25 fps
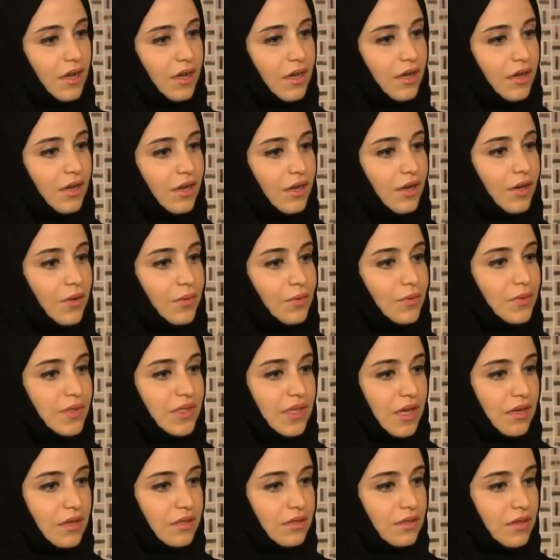آه،
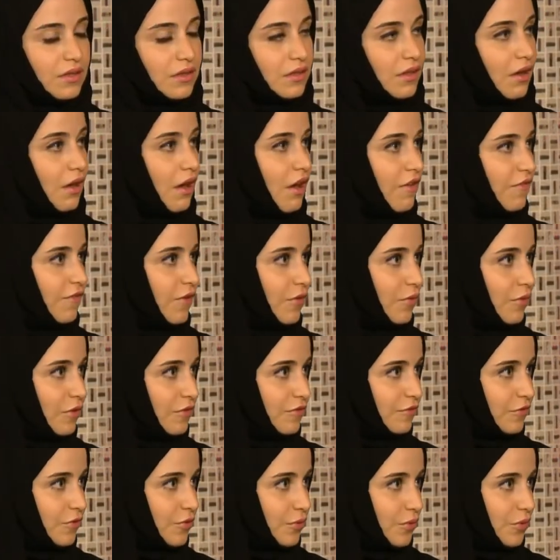وزارة الثقافة
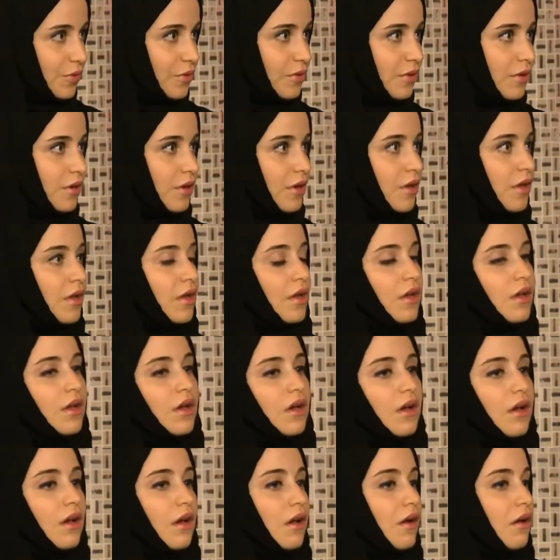والفنون
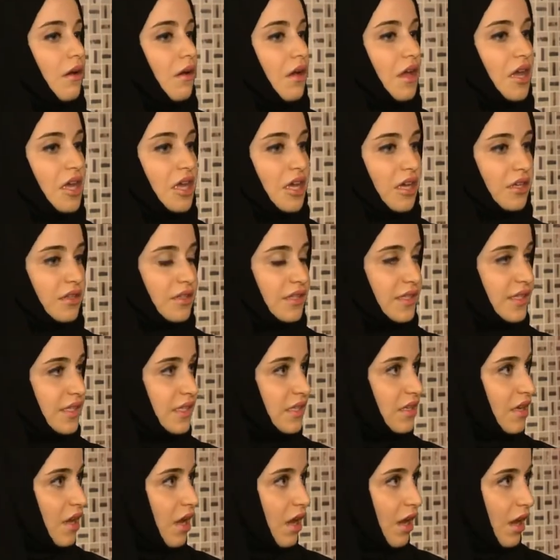آه، هيئة
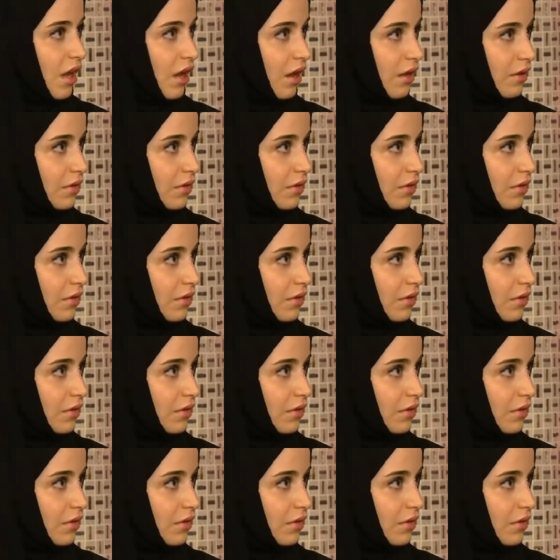السياحة